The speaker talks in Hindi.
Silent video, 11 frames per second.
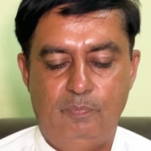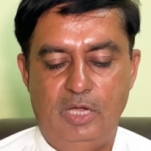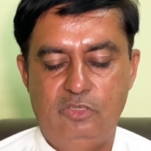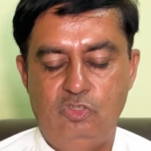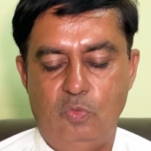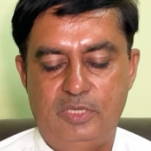
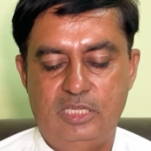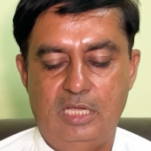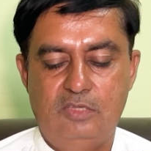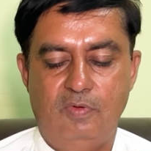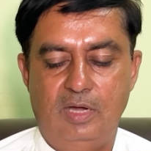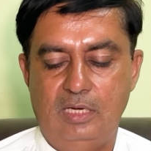पाँच सौ
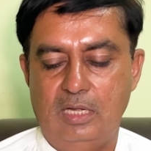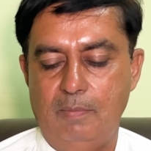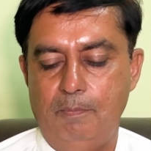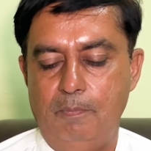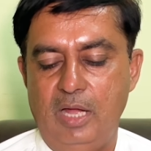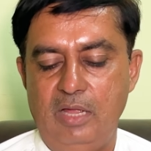पचास वाट का
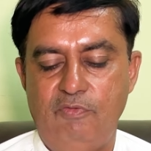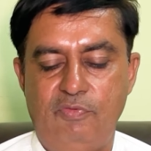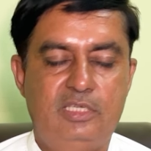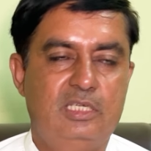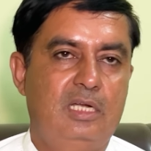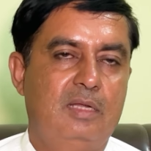
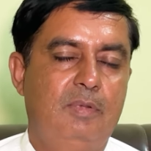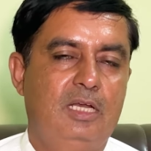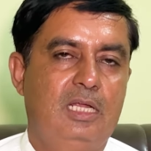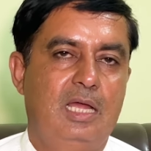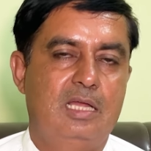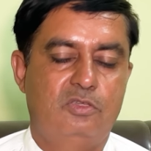बायोफिशल डबल
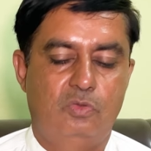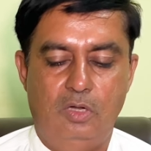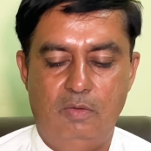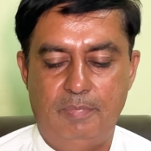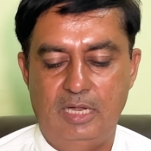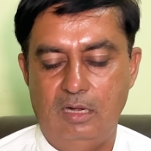ग्लास
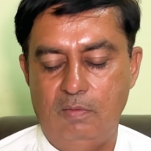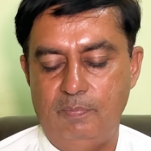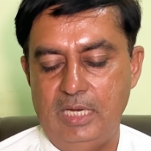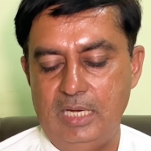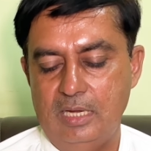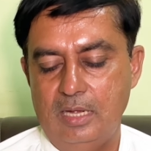सोलर पैनल
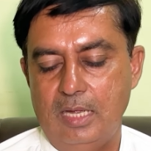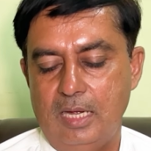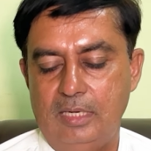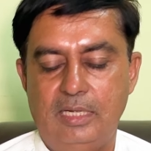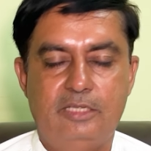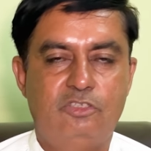भी
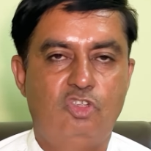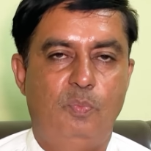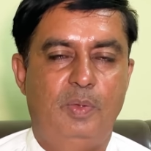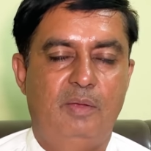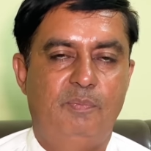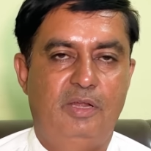अट्ठाईस
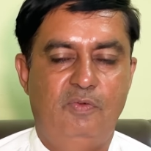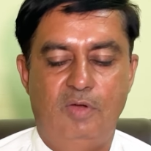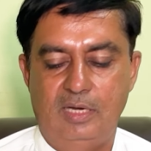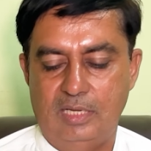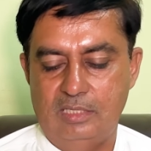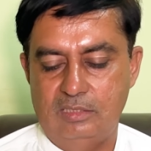रुपये पर
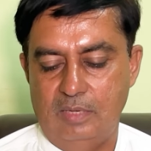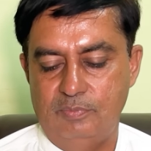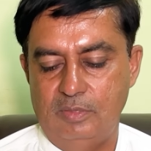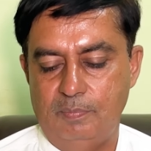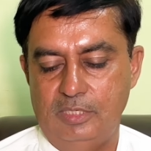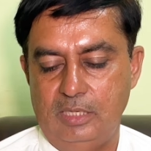वाट के हिसाब
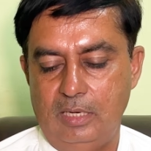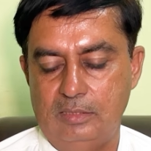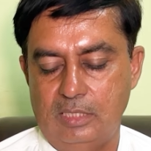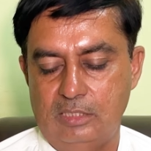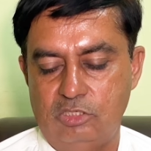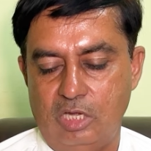से पंद्रह
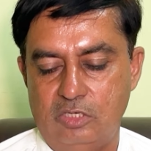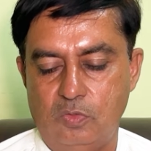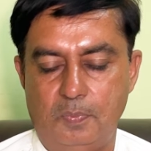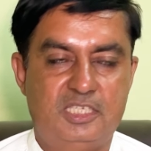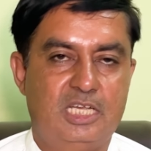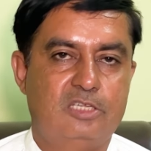हज़ार चार सौ
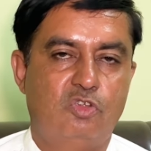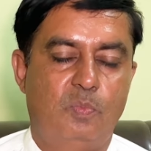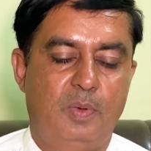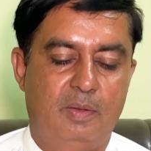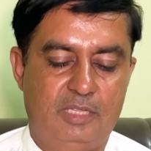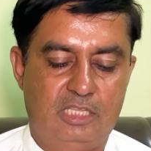पचास
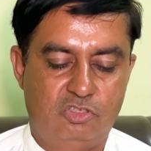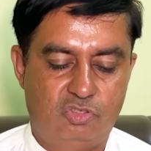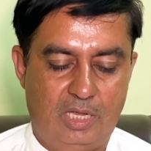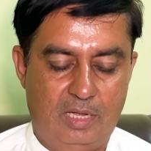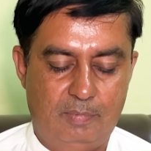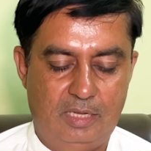रुपये में
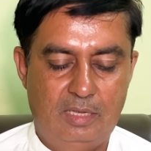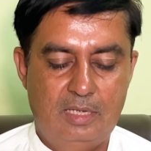दस्तियाब है